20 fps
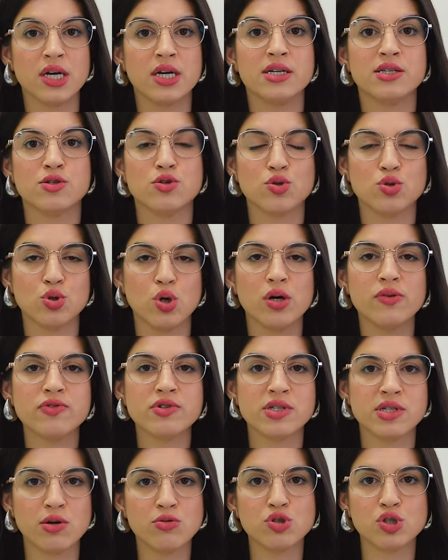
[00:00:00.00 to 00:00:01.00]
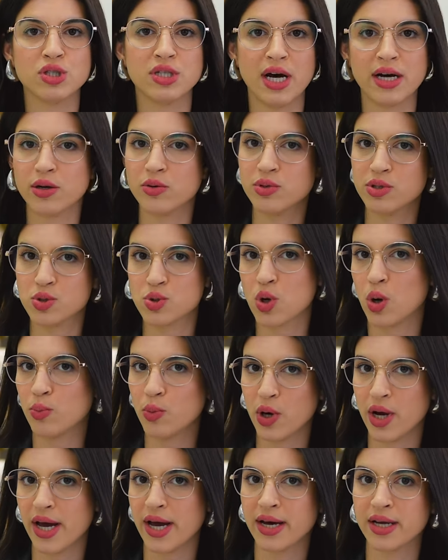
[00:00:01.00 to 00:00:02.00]
Se os noivos não ditaram isso como
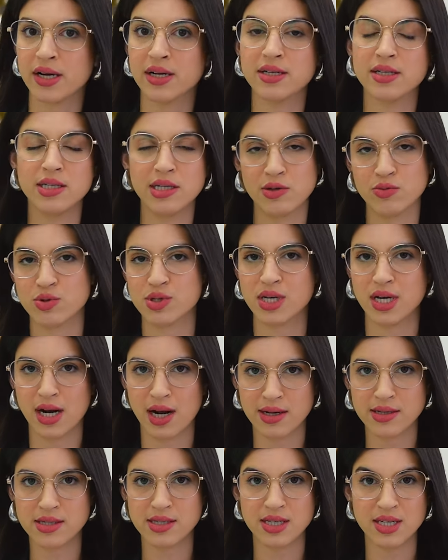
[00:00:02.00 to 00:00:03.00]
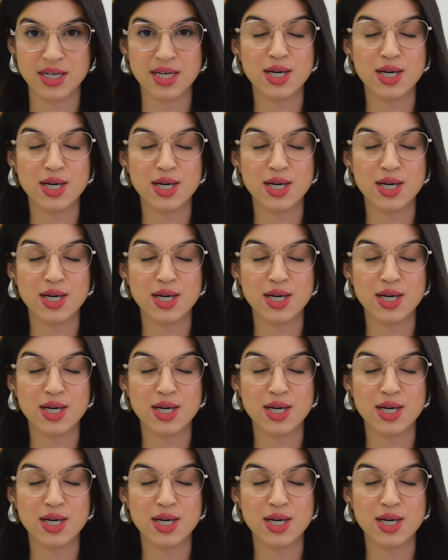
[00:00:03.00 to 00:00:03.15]
regra, não será assim.